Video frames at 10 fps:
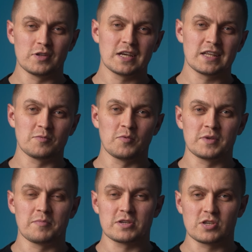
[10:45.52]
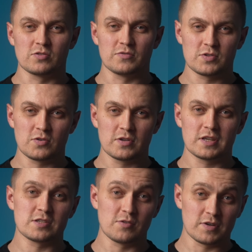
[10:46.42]
а на этом у меня, пожалуй, все.
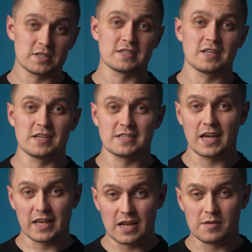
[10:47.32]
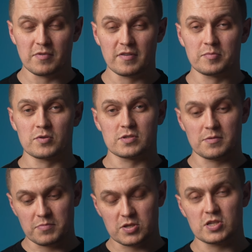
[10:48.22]
Если у вас остались какие-либо
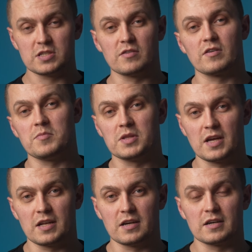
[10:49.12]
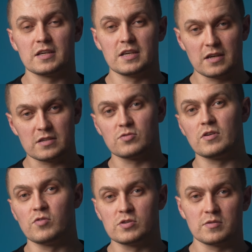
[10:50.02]
вопросы, пишите их в комментариях, и я с
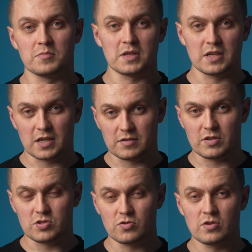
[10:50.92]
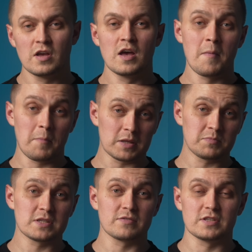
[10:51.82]
удовольствием на них отвечу.
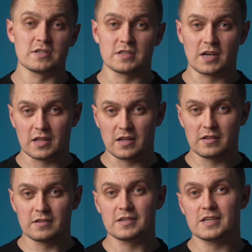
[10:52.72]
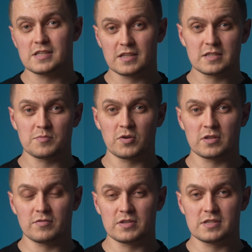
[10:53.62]
Подписывайтесь на канал, если до сих пор
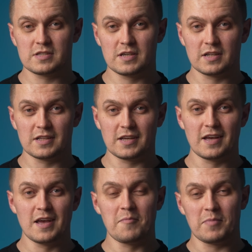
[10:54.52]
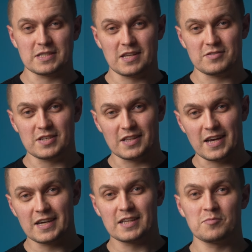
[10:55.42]
этого не сделали. Поставьте
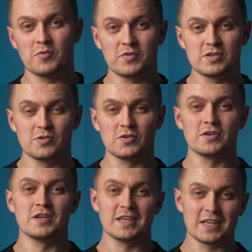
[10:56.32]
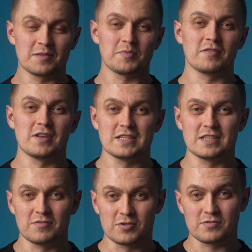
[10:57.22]
лайк этому видео, и
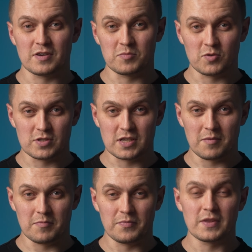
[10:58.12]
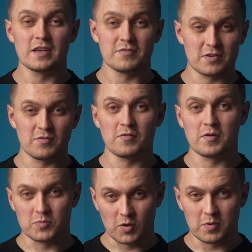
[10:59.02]
отправляйте его своим друзьям. И всего
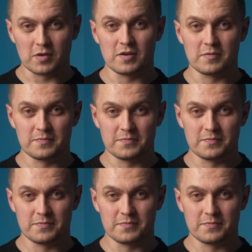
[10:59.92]
вам доброго!